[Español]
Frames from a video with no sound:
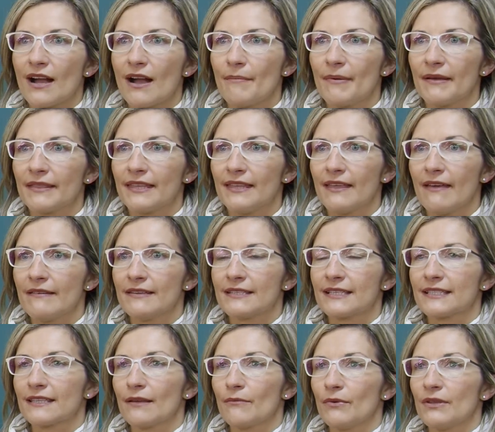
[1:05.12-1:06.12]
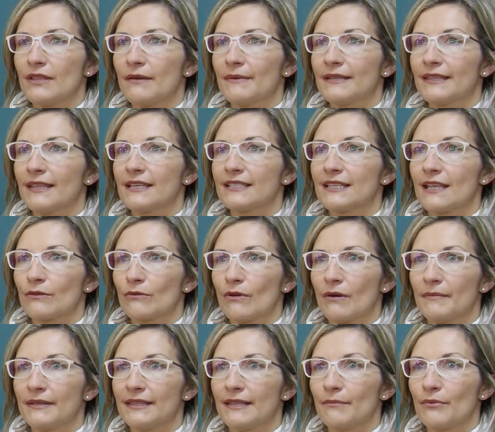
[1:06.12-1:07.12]
capacidades que están muy demandadas
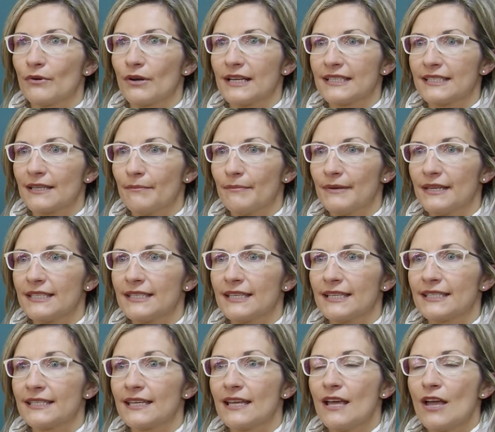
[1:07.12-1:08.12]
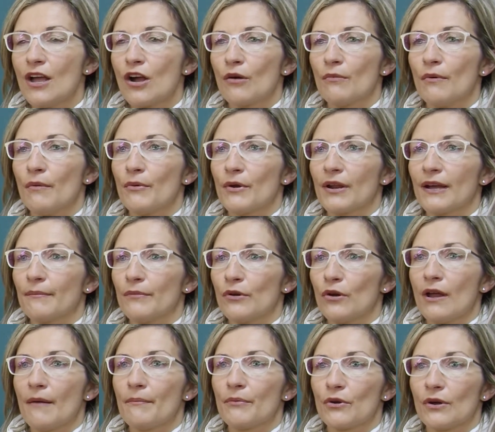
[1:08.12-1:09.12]
actualmente por las empresas, como por ejemplo
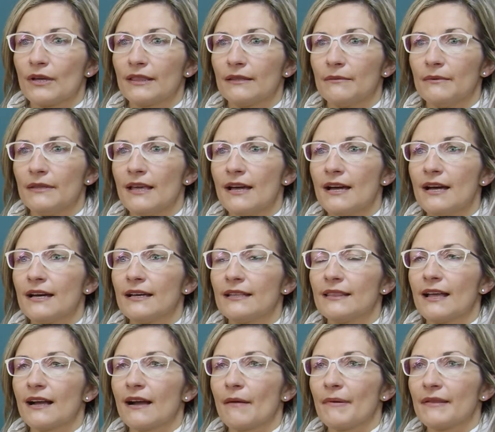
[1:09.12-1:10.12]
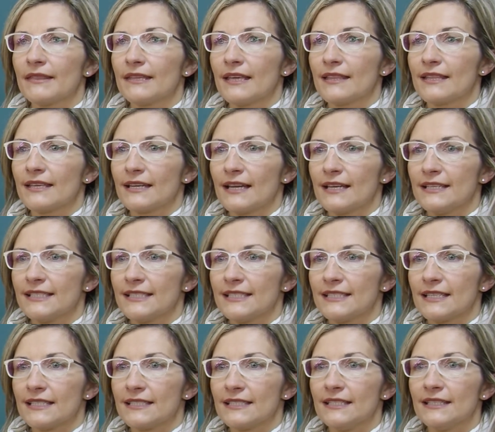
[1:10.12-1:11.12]
la proactividad, la capacidad de análisis
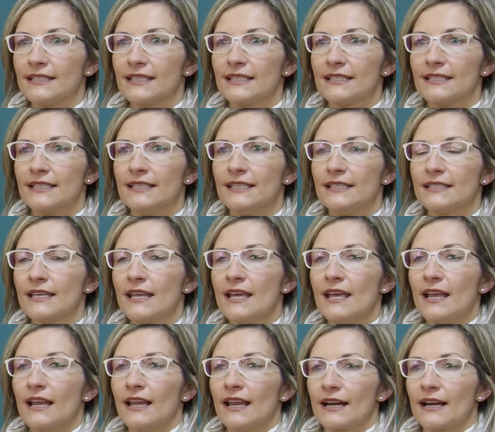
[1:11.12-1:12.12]
y síntesis, la